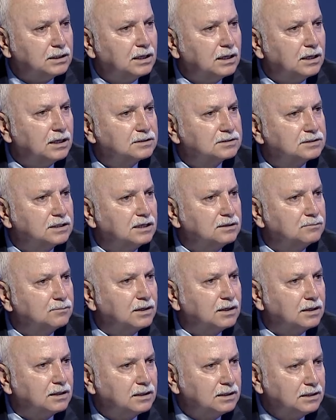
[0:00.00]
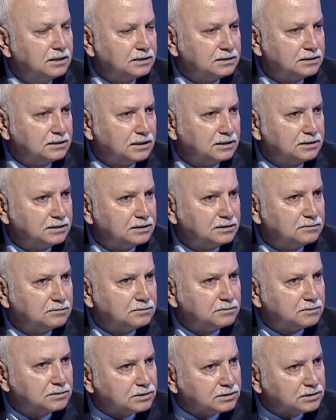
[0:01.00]
azalma yani
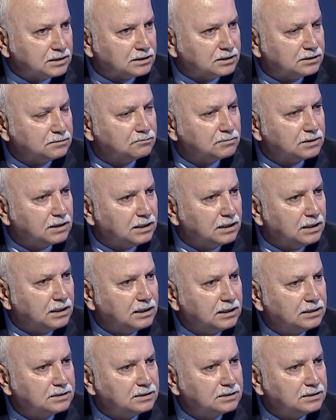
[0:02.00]
satımda